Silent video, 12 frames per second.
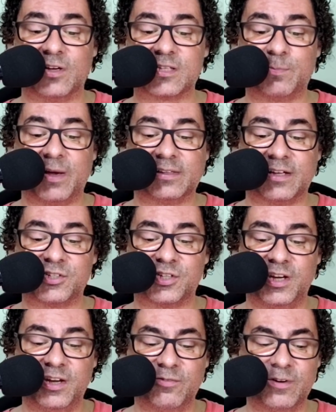A
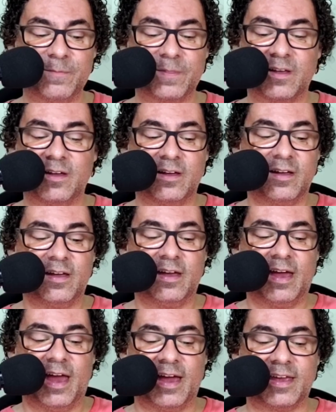expectativa
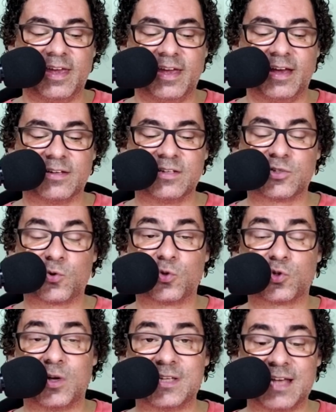é que as
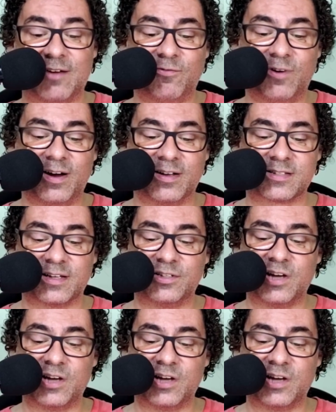discussões avancem.